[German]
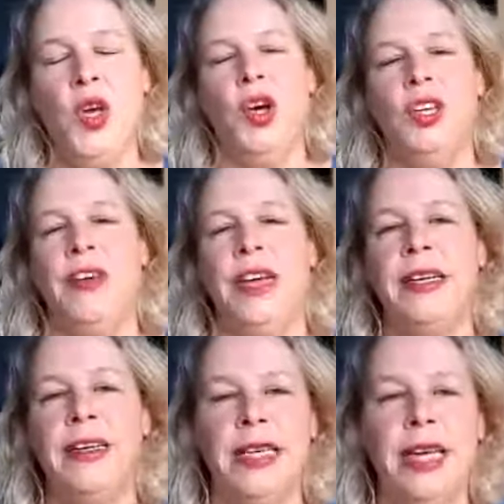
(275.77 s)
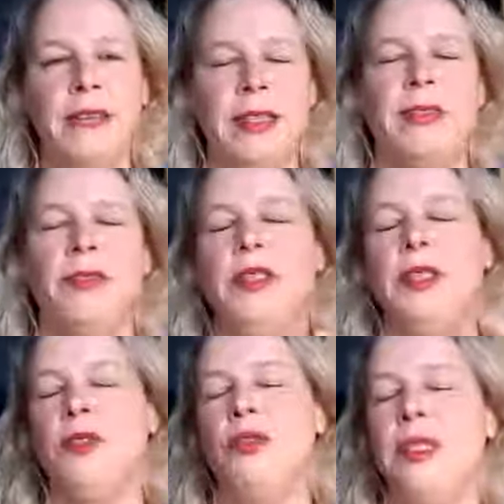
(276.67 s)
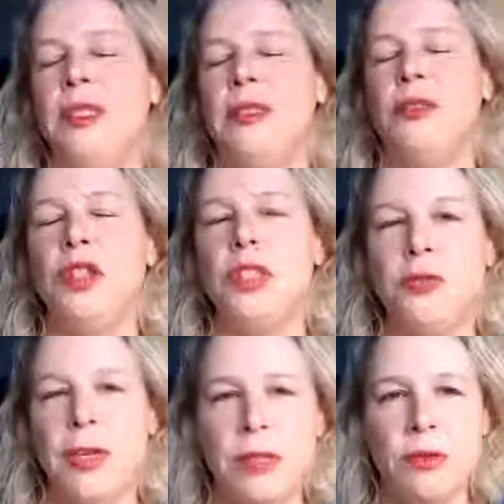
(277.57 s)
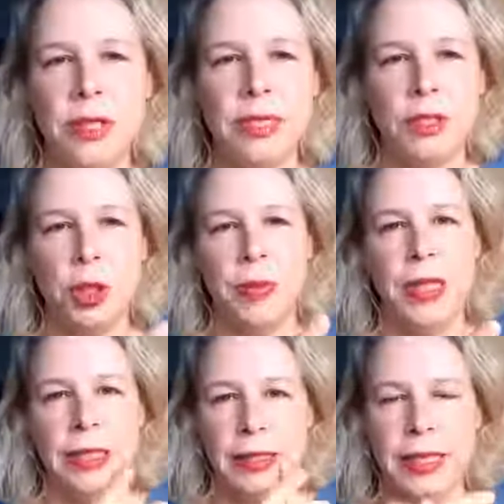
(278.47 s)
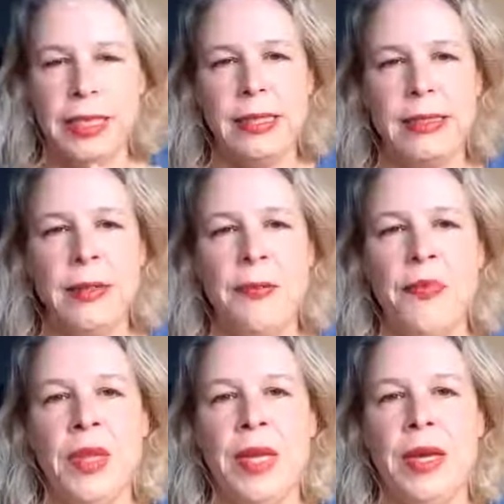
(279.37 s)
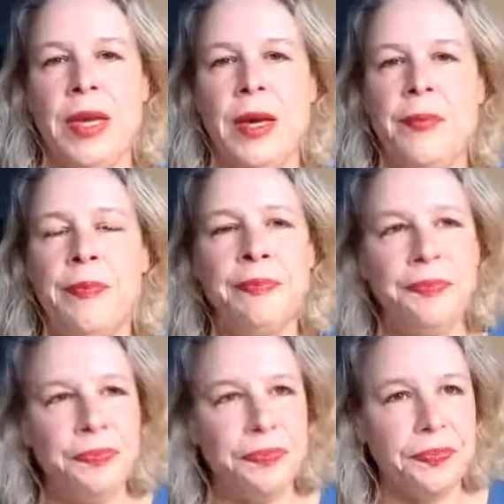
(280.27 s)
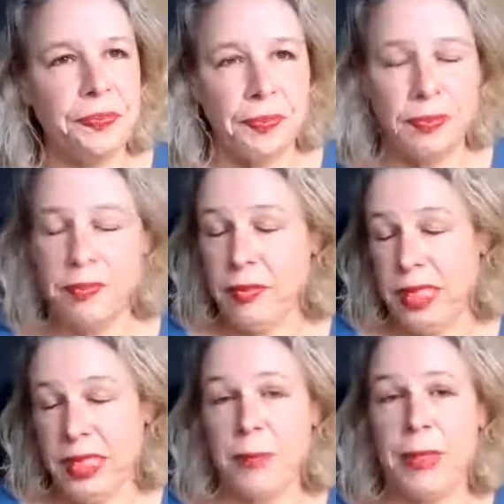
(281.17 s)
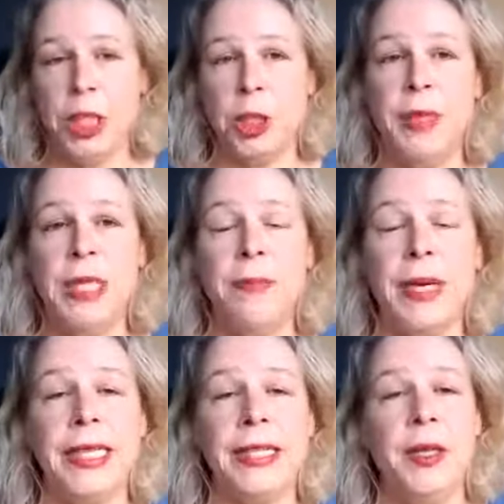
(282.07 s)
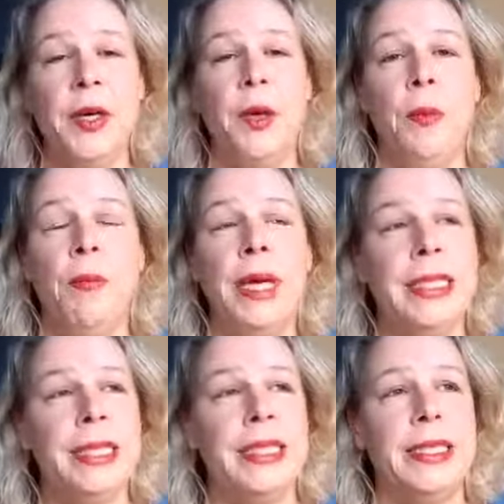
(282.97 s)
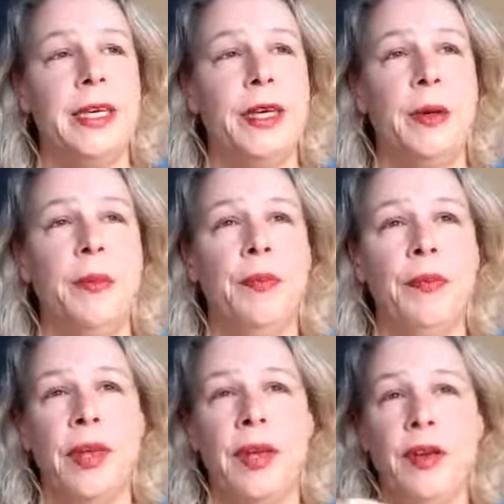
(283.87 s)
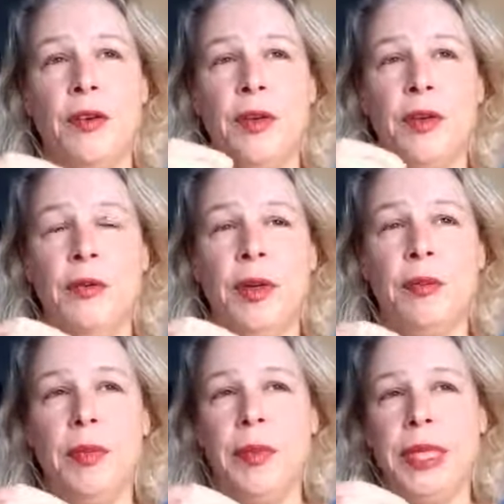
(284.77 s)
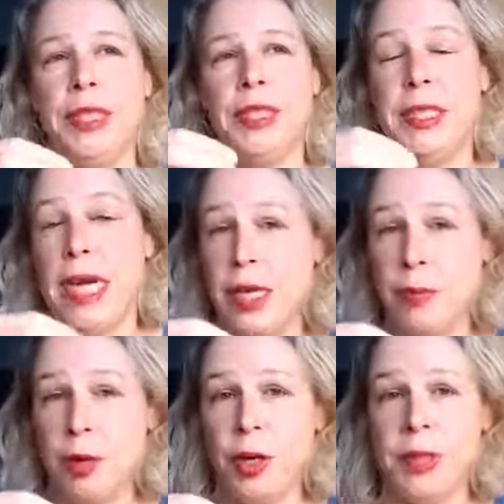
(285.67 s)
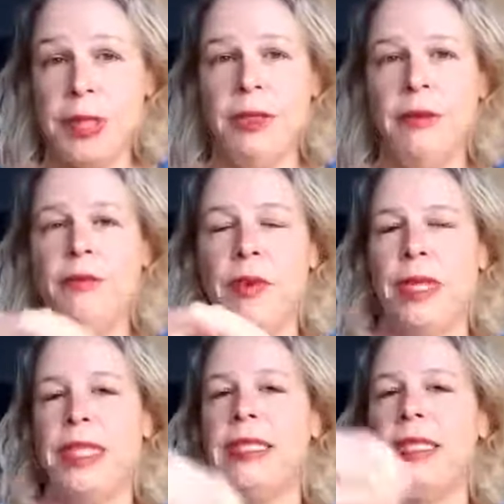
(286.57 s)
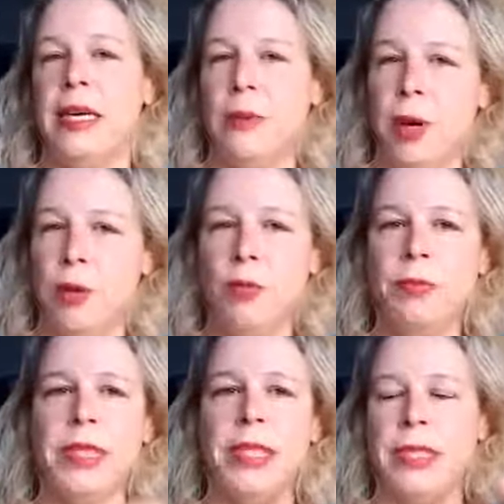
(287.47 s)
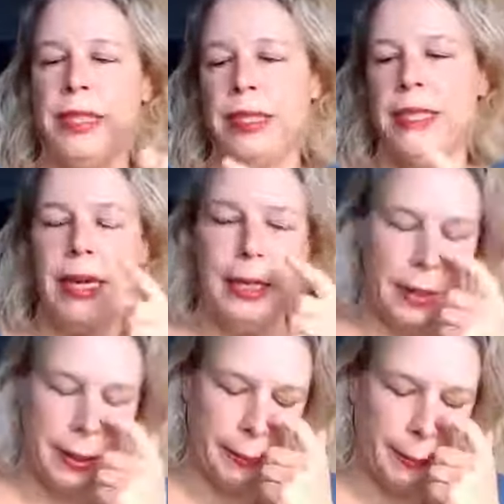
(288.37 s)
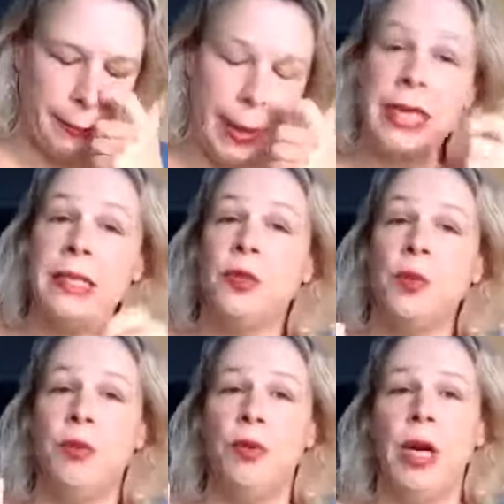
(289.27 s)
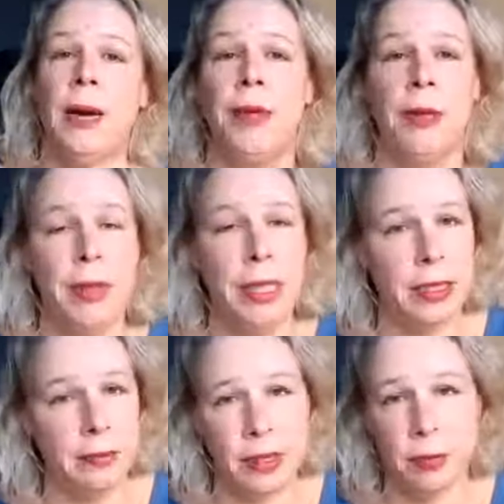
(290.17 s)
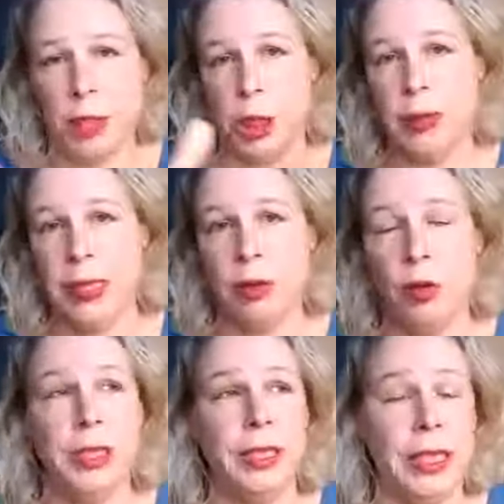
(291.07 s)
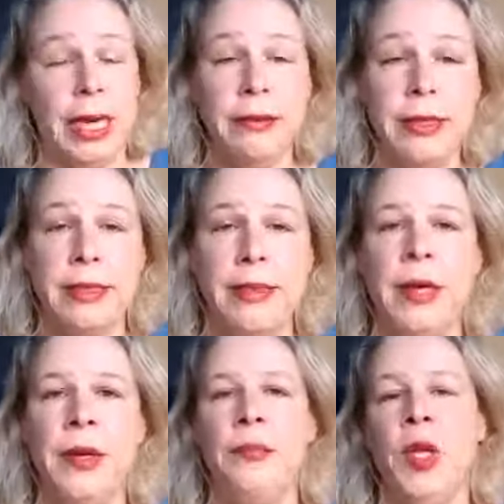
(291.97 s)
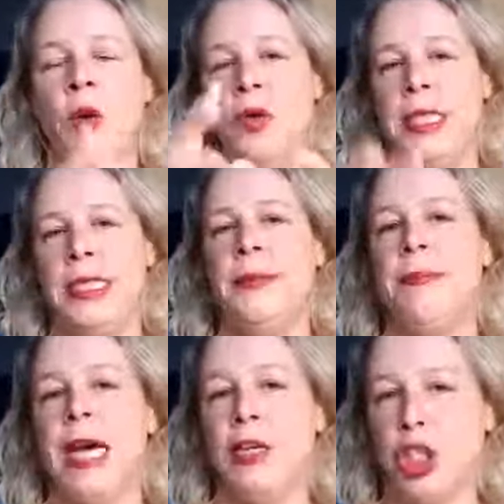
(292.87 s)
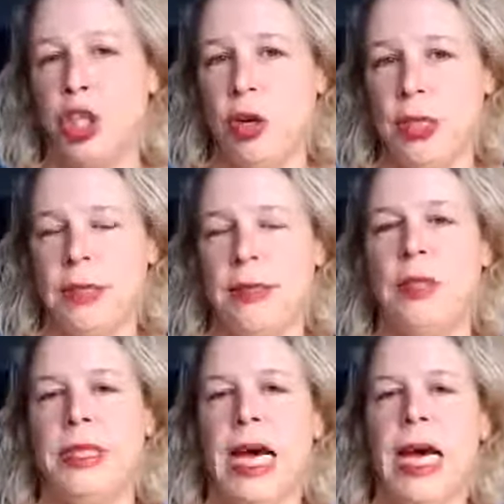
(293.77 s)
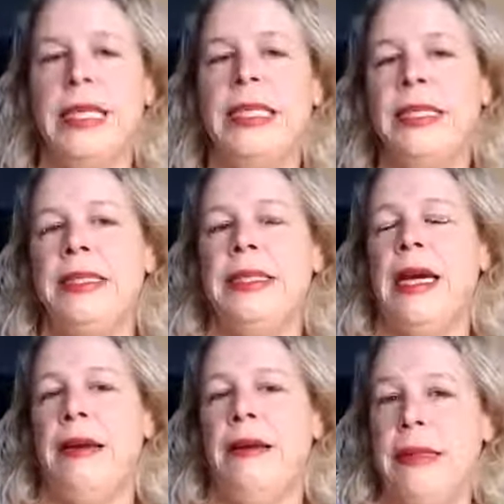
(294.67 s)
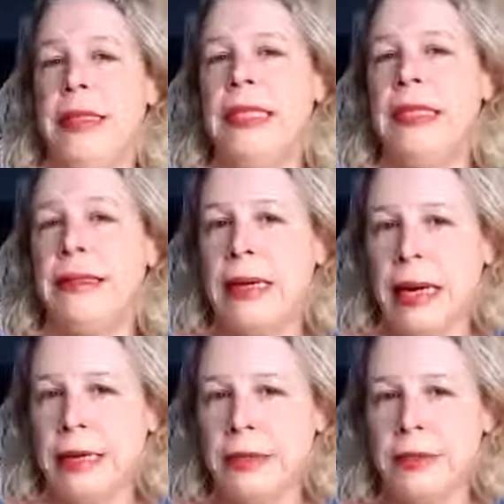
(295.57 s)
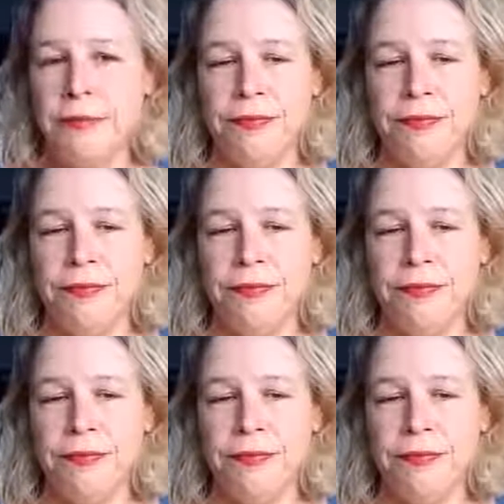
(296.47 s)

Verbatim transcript: Und wenn, ja, also die Kurz, Kurzfassung dieses Spieles ist, ähm, es gibt ein Spielbrett mit, ähm, mit Tannenbäumchen. Wenn man diesen Tannenbaum umdreht, ist ein ähm, Märchensymbol abgebildet, wie zum Beispiel die goldene Gans. Und es gibt ein Schloss und da liegt, liegen Karten.